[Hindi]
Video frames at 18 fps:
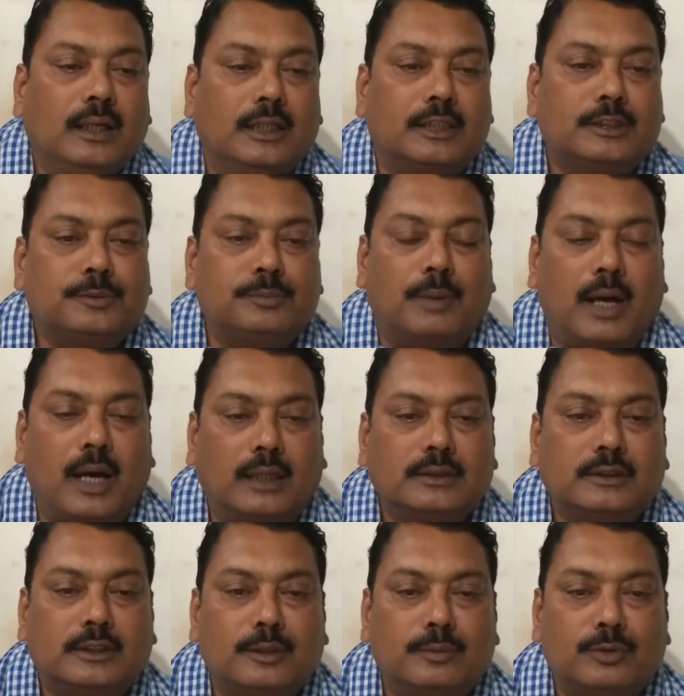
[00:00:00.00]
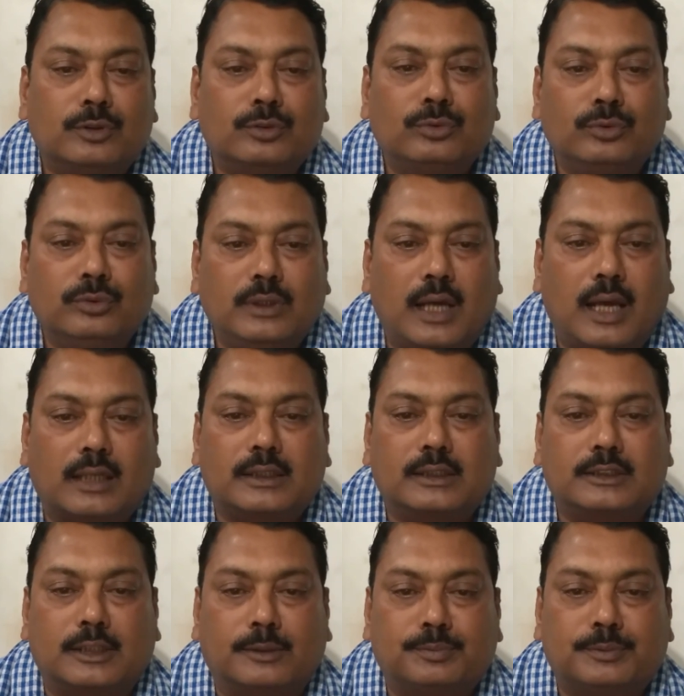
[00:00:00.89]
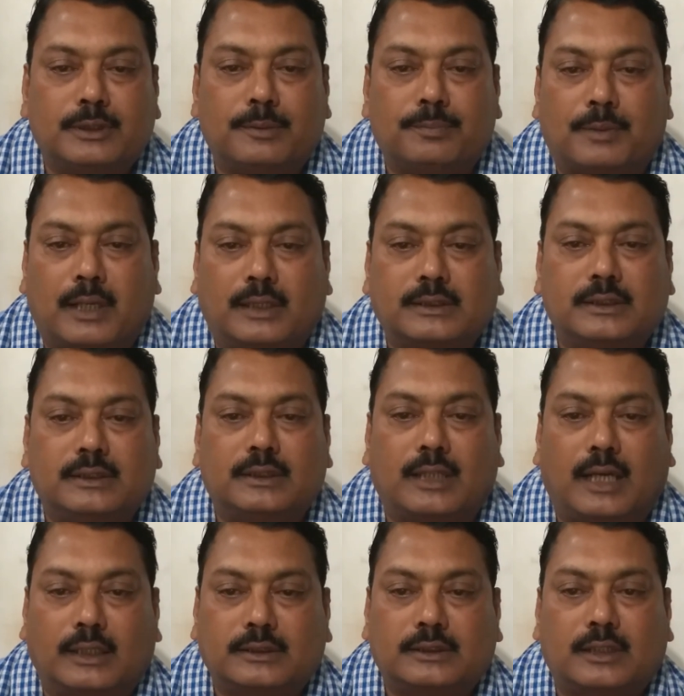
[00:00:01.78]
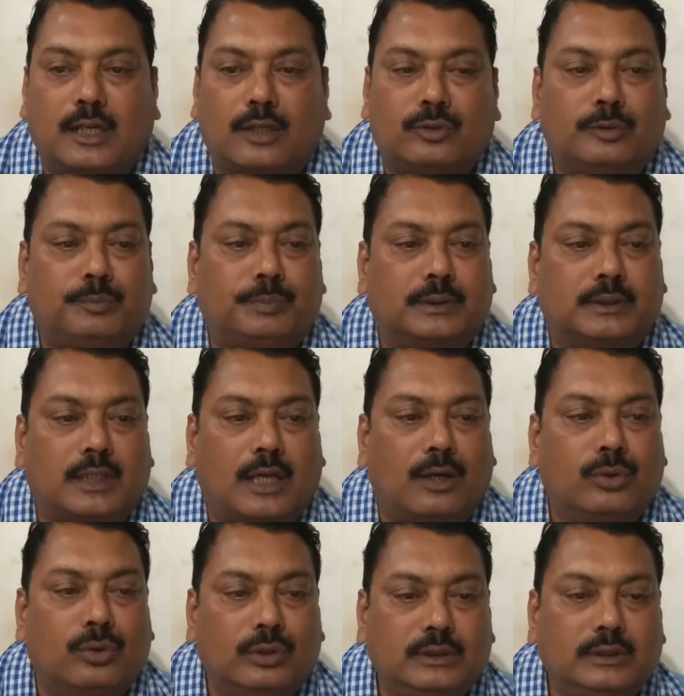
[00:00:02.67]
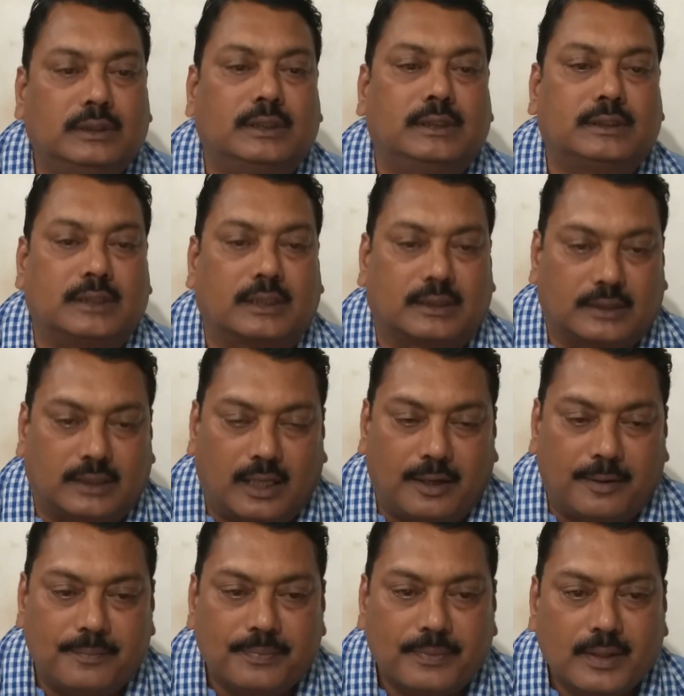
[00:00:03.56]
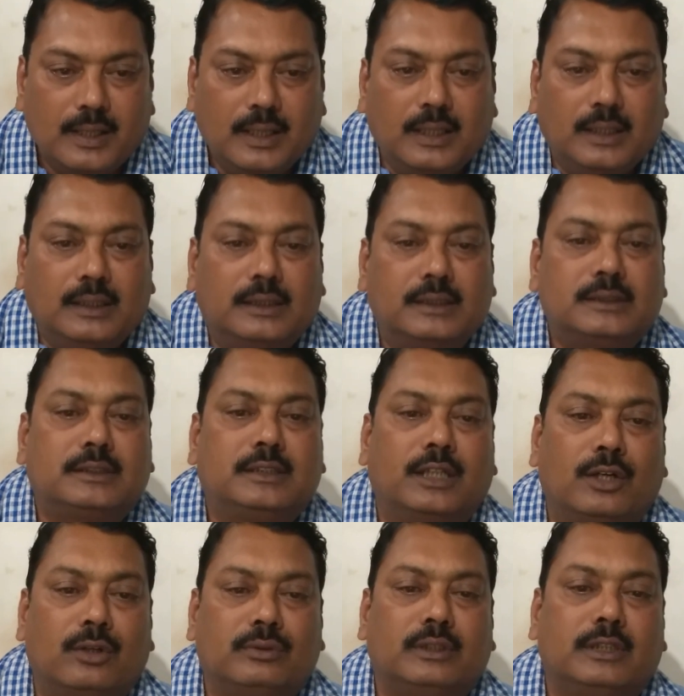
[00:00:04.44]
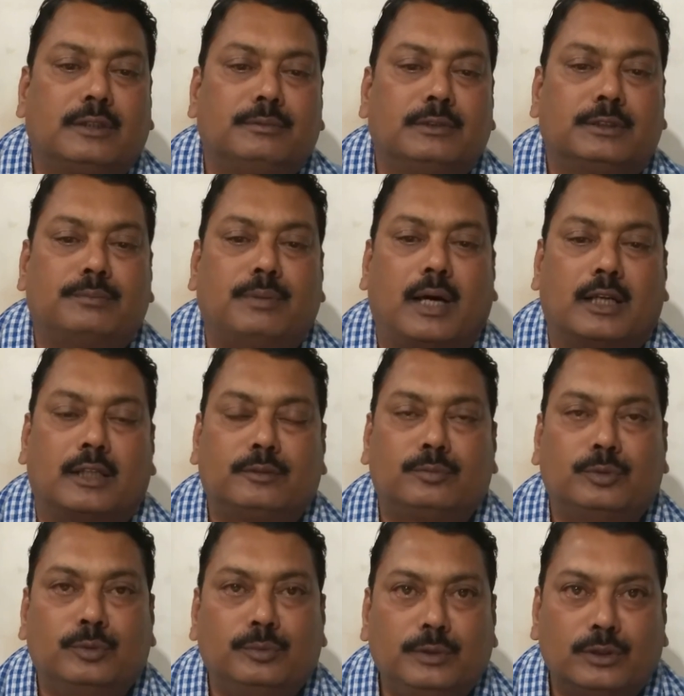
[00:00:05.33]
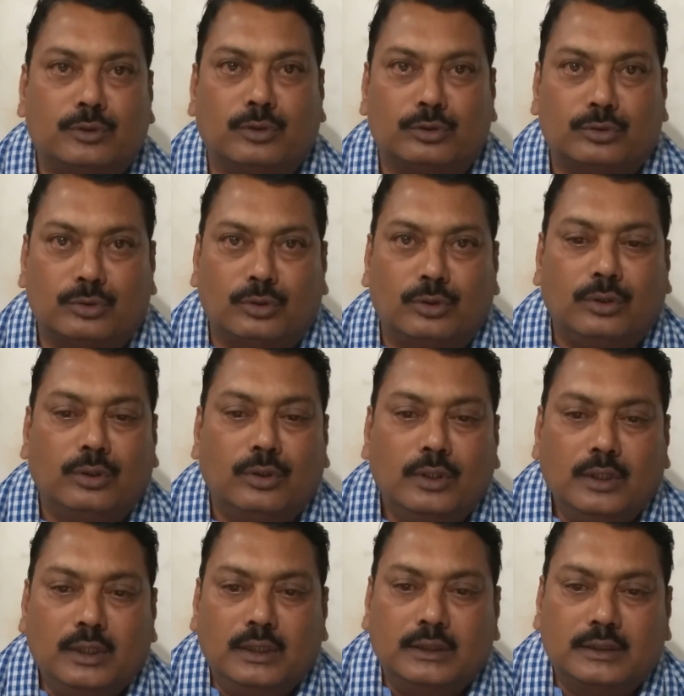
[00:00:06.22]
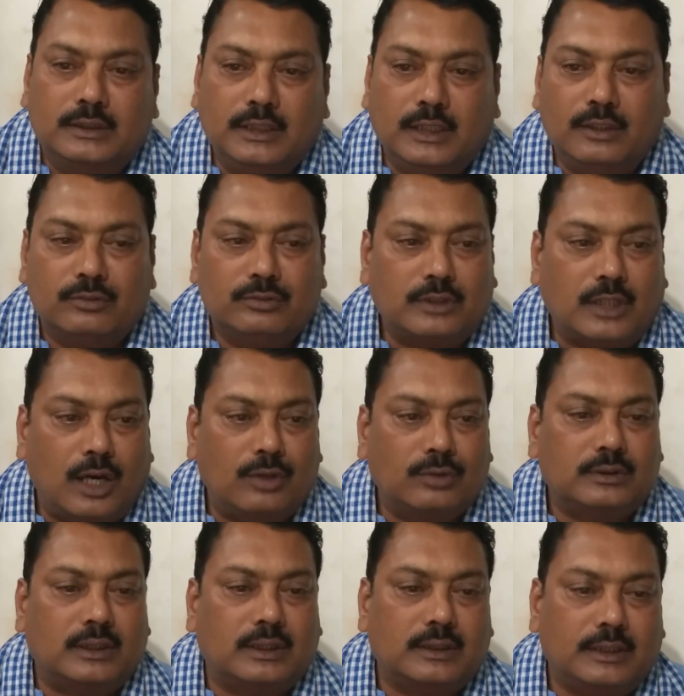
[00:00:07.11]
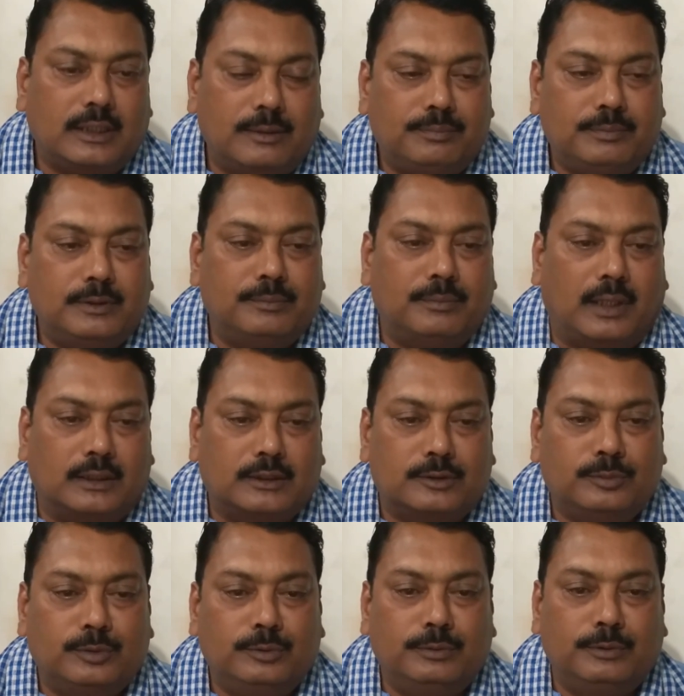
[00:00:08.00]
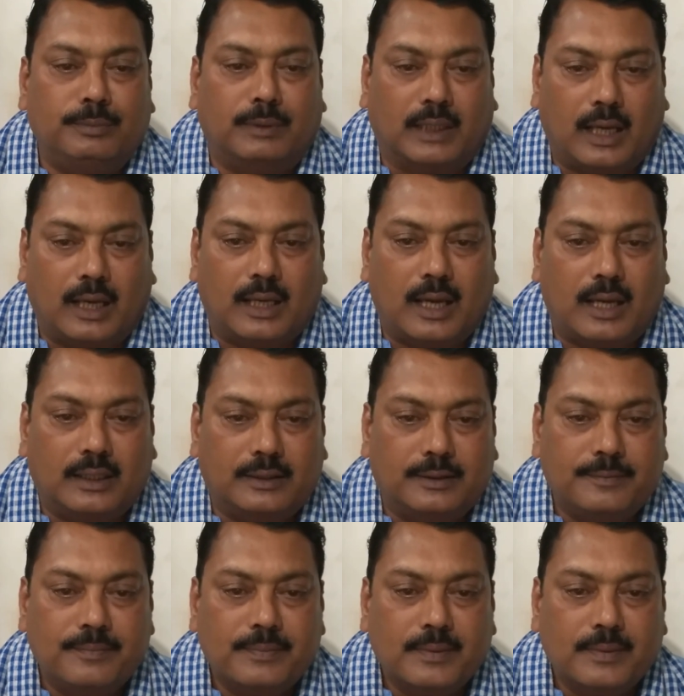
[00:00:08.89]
इस महानतम और दुनिया के सबसे प्राचीन राष्ट्र का कोई पिता हो ही नहीं सकता इस देव निर्मित भारत भूमि को तो देवताओं तक ने अपनी मातृभूमि बनाया है